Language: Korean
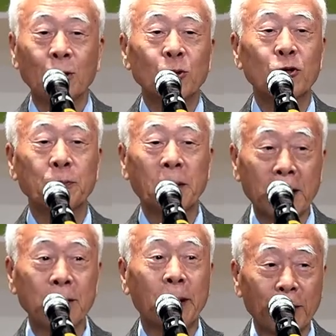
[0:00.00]

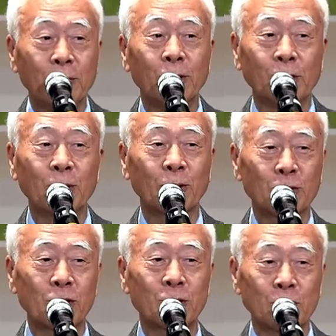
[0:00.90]
수필집하고
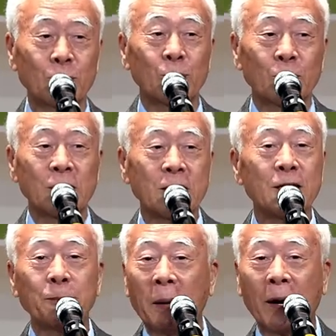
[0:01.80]

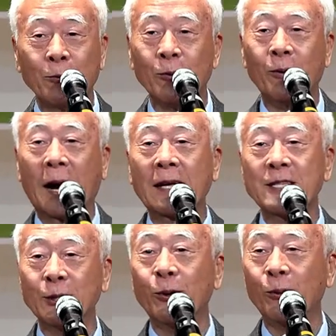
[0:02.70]
시집하고
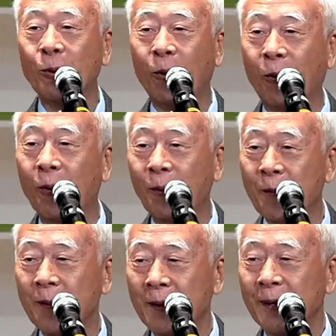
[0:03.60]
같이 놓고
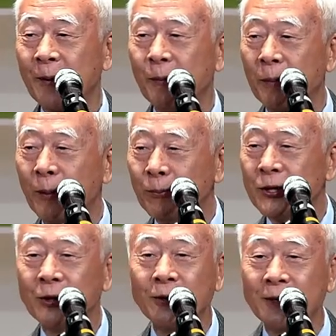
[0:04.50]
뭐
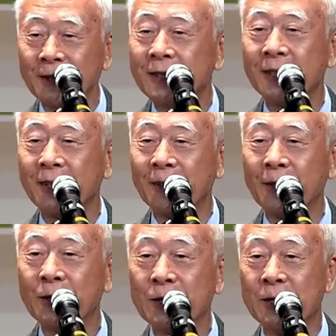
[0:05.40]
무슨 저
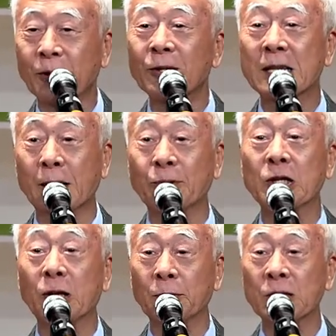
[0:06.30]
천원짜리
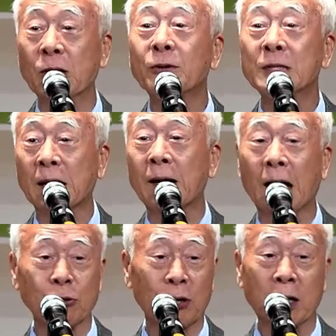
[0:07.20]
붙여놓으면 천원짜리를
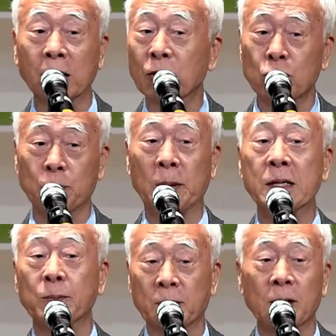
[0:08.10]
가져가는데
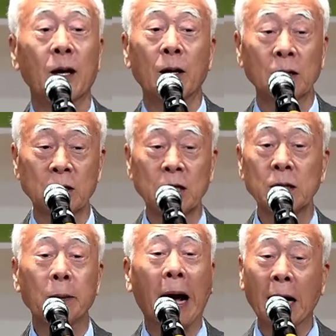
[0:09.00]
수필집
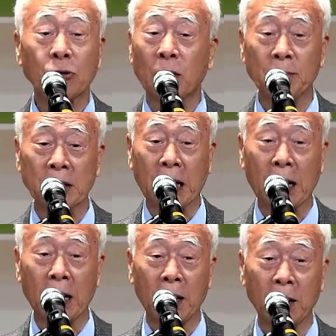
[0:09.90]
시집
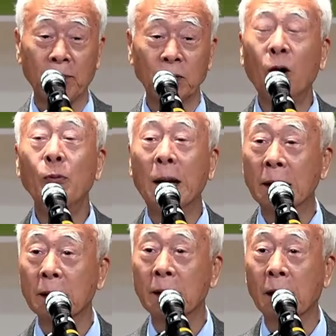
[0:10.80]
안가지고갑니다 너무
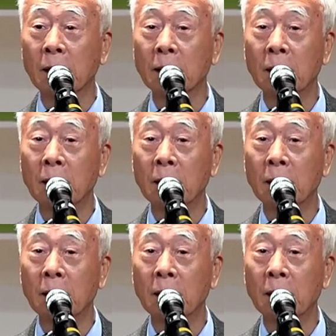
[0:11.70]
많으니까.